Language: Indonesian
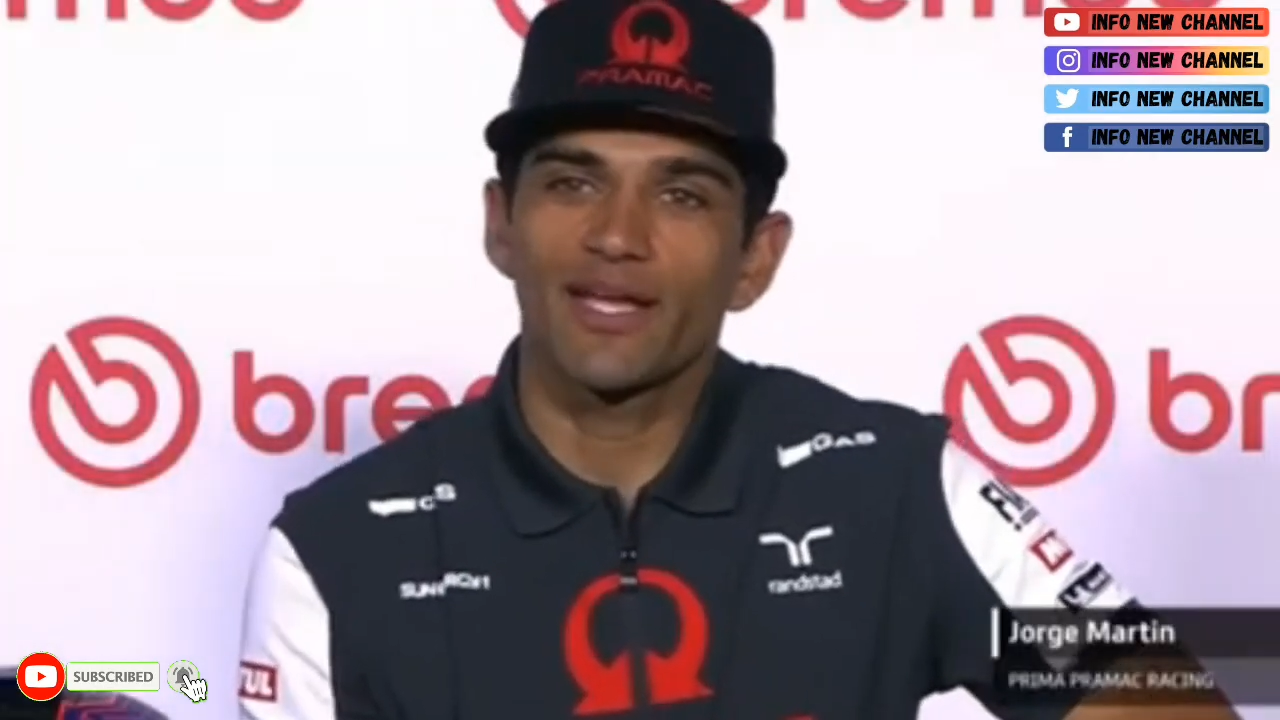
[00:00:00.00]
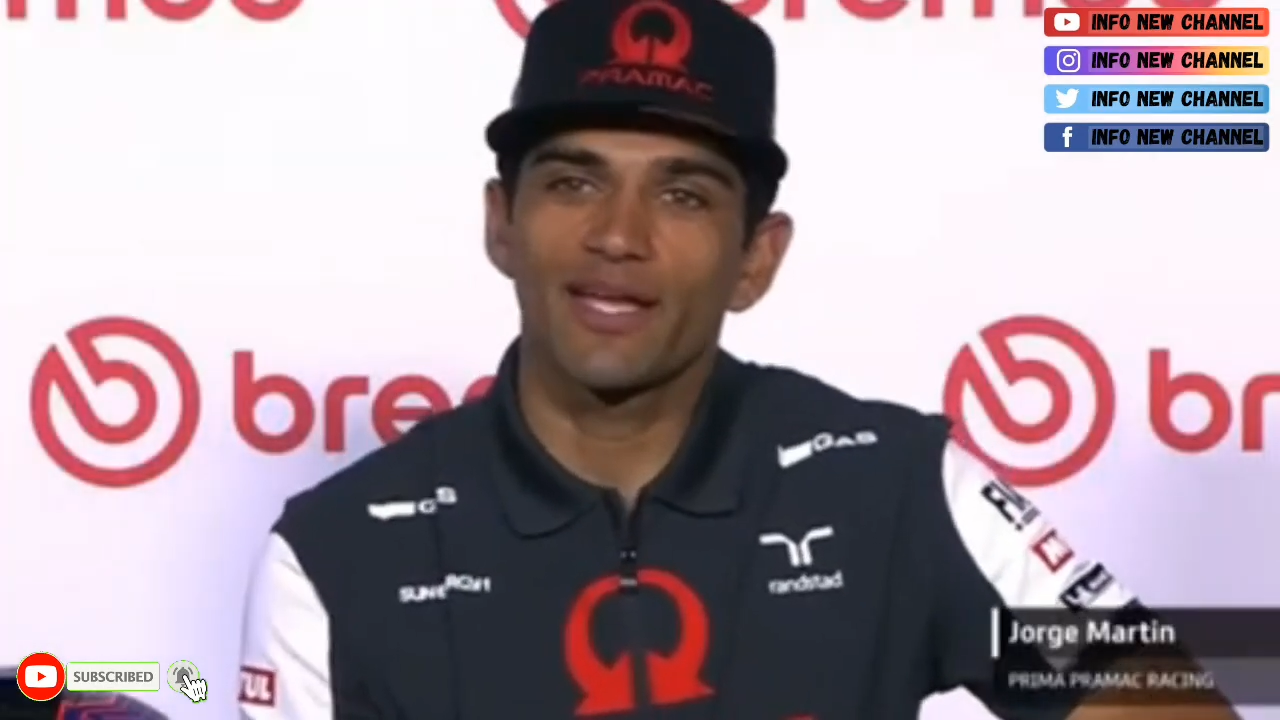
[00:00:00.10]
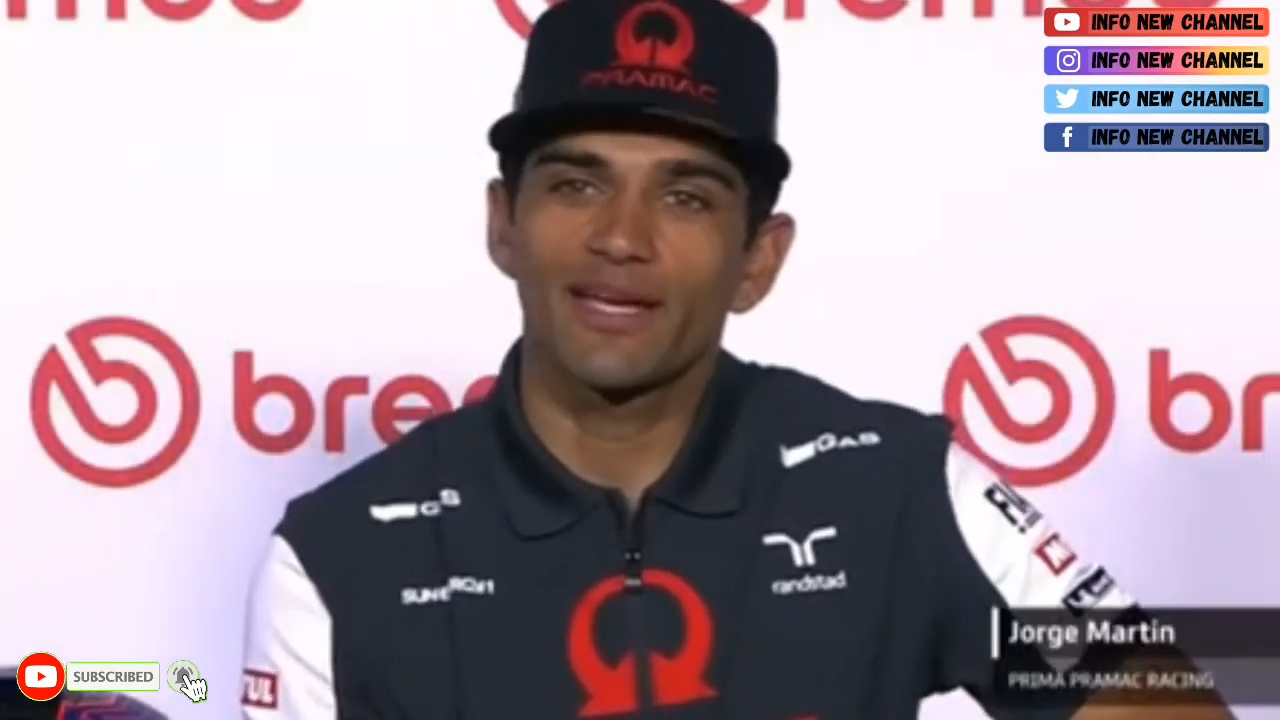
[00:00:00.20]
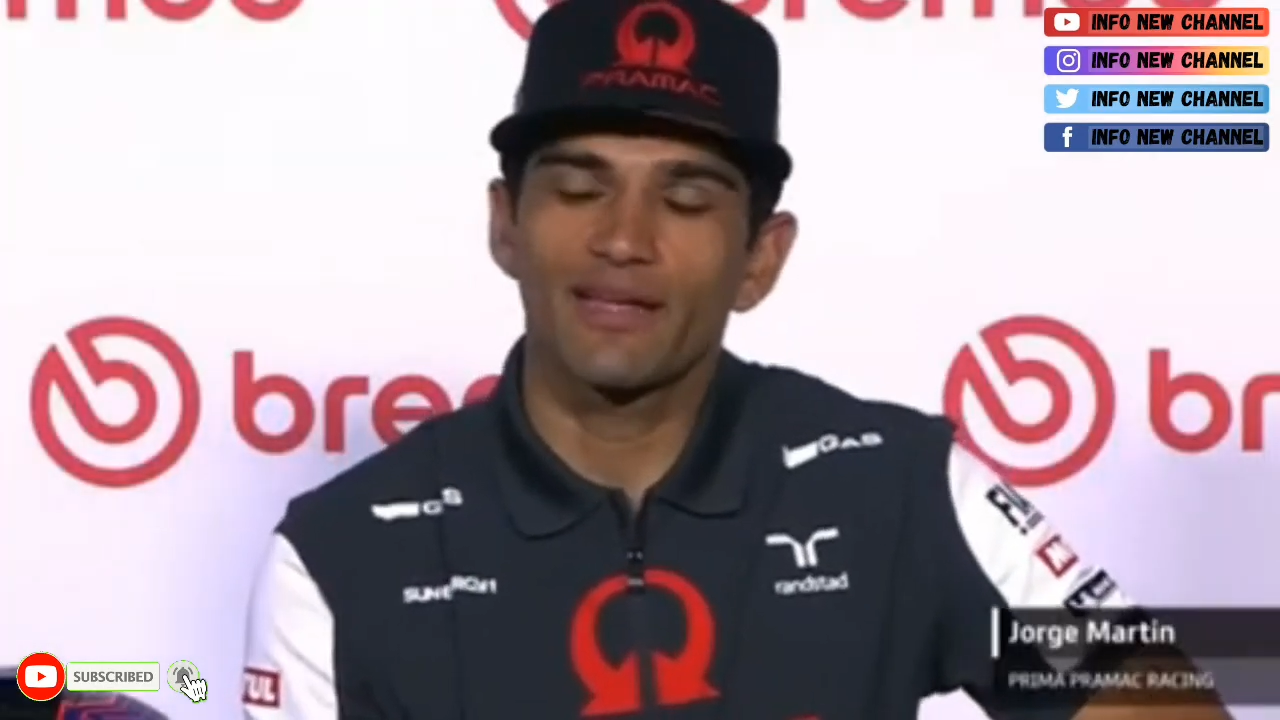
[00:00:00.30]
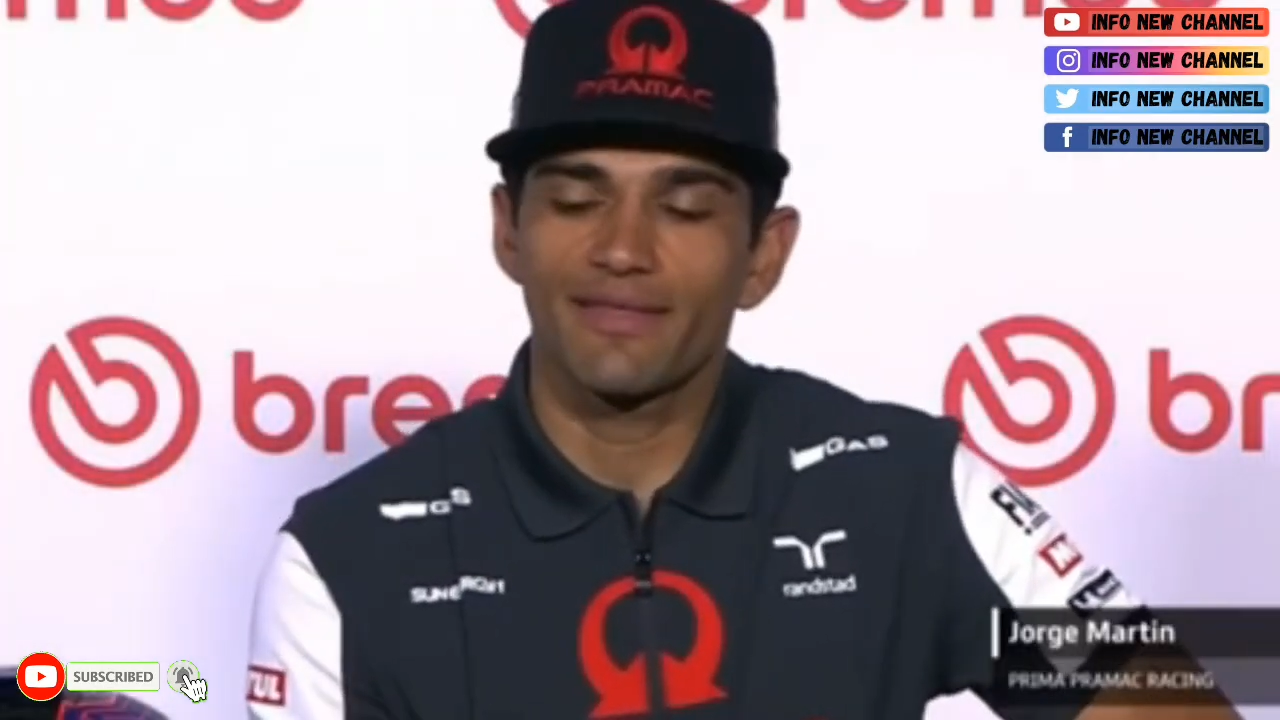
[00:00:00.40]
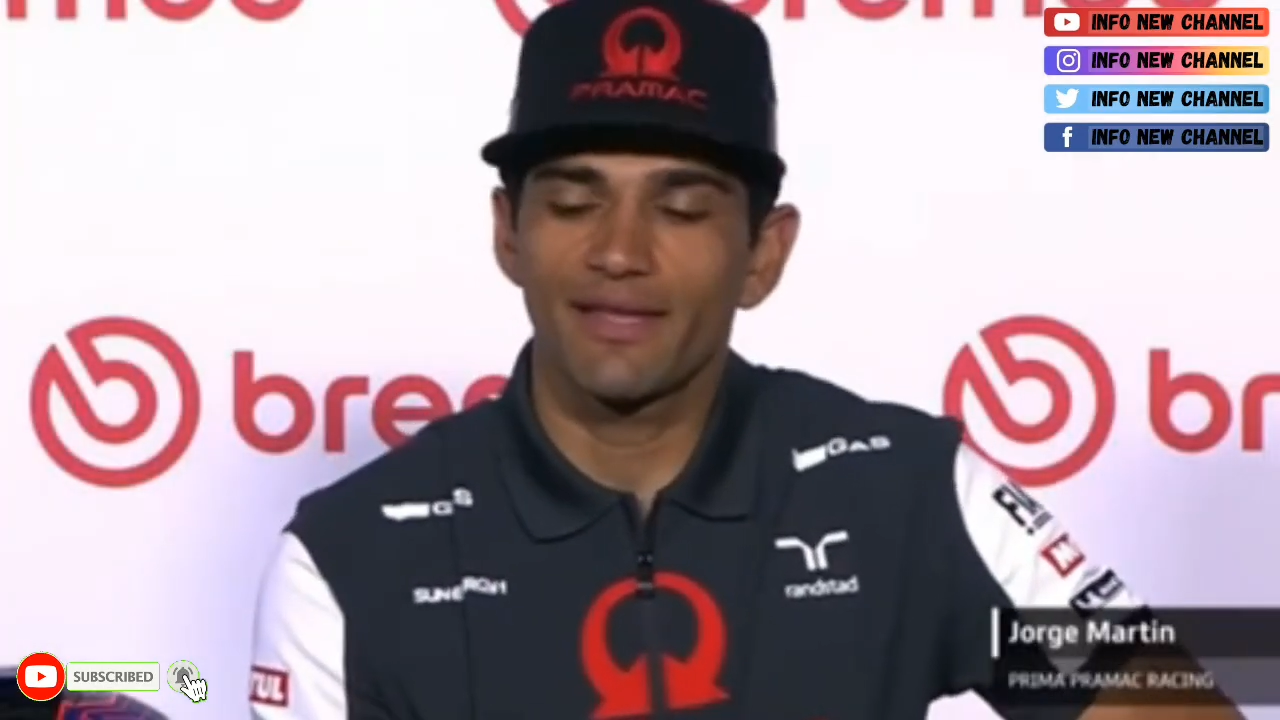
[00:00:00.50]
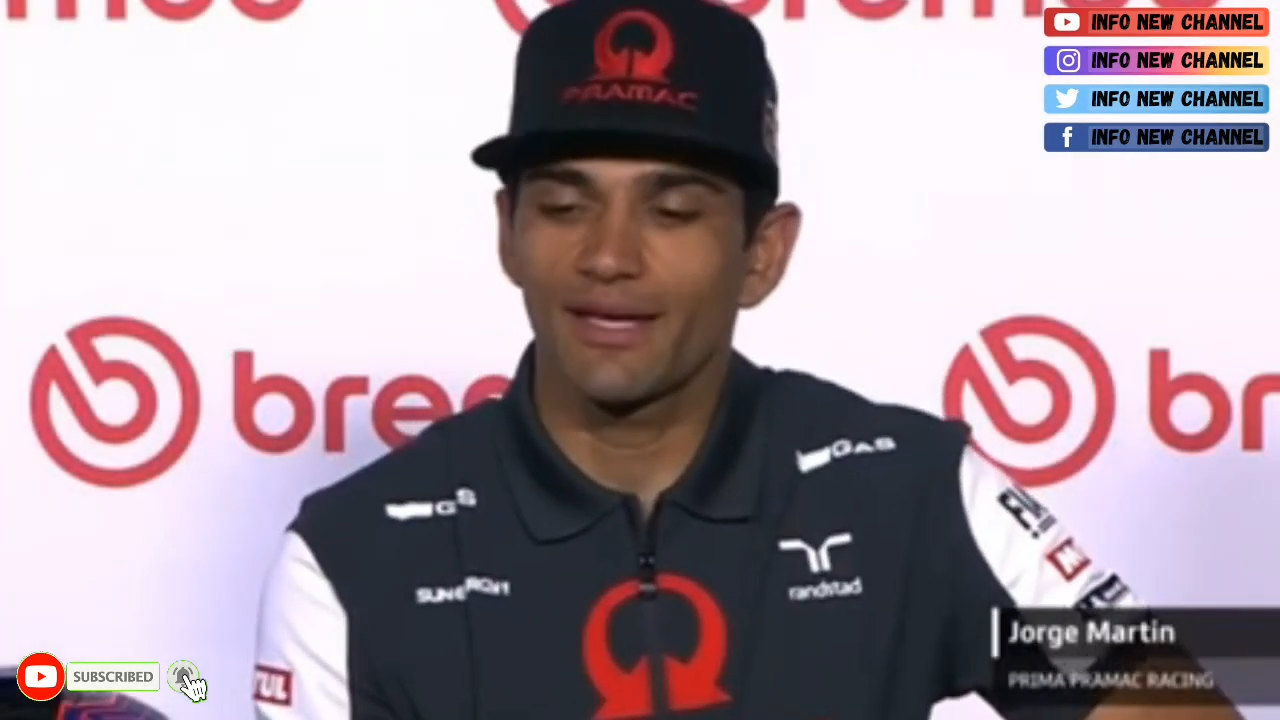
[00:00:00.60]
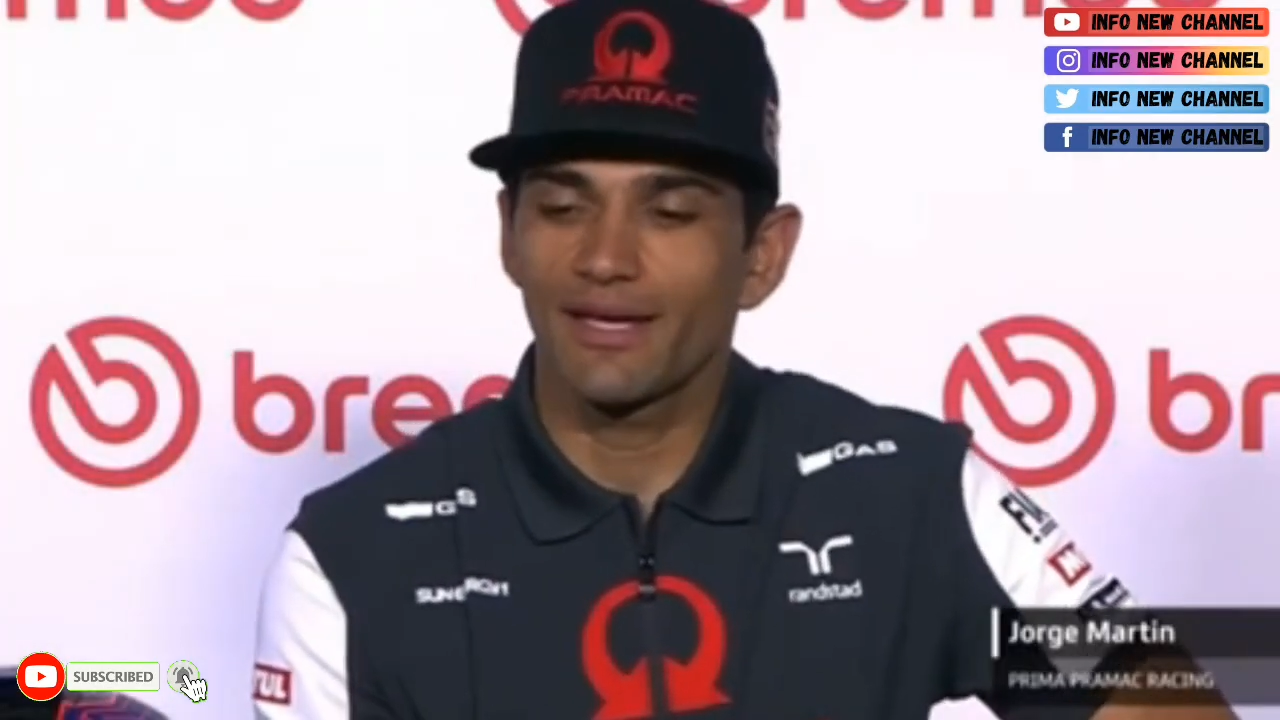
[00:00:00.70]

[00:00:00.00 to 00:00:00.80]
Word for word: tim Ducati